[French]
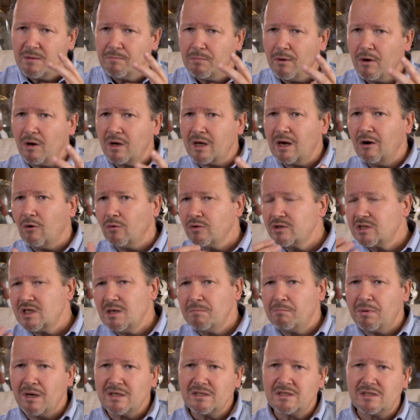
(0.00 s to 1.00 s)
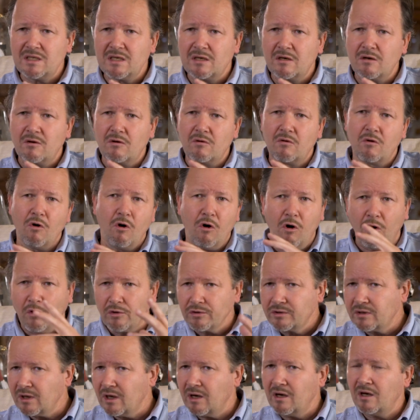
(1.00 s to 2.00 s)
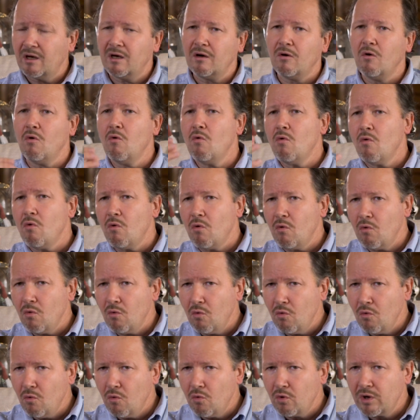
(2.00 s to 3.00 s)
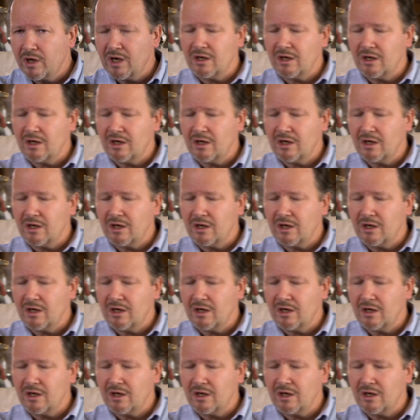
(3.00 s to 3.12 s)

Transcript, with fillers: époque, alors on ne sait pas si Corentin ou